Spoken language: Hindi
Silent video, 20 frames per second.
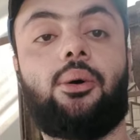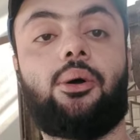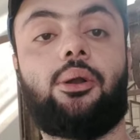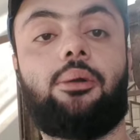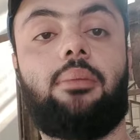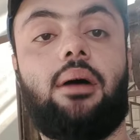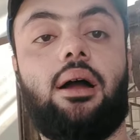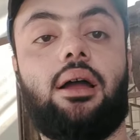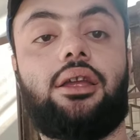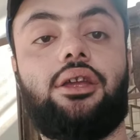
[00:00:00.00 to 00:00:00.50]

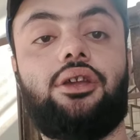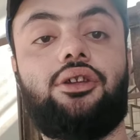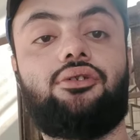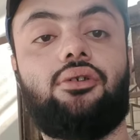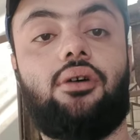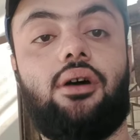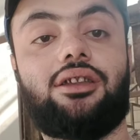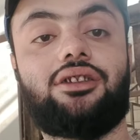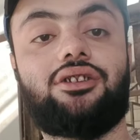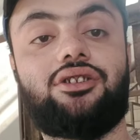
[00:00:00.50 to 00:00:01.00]
और बाकी
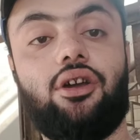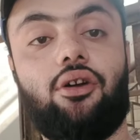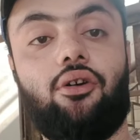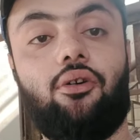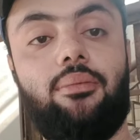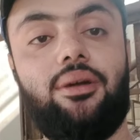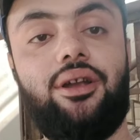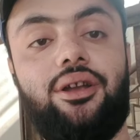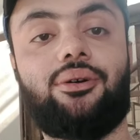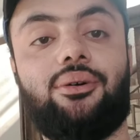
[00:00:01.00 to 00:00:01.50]
जो अच्छी
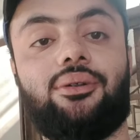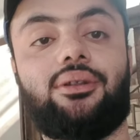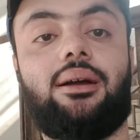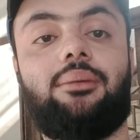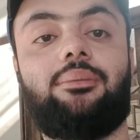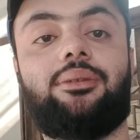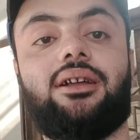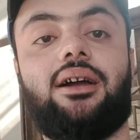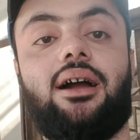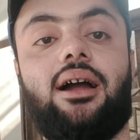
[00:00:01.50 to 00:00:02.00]
कमेंट को
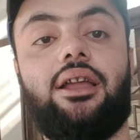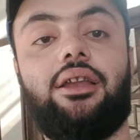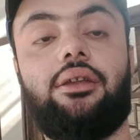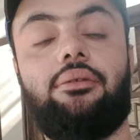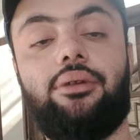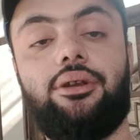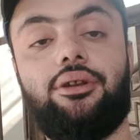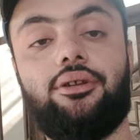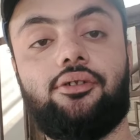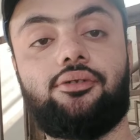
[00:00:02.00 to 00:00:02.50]
तक
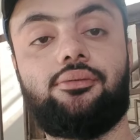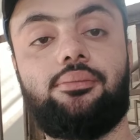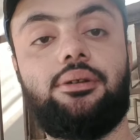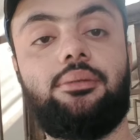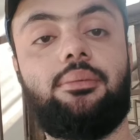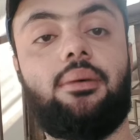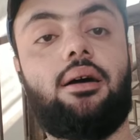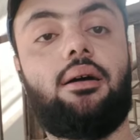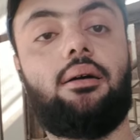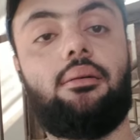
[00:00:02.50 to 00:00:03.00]
यानी वीडियोस
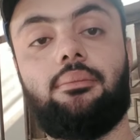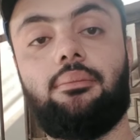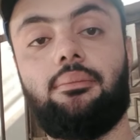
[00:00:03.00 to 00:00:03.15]
भी माँ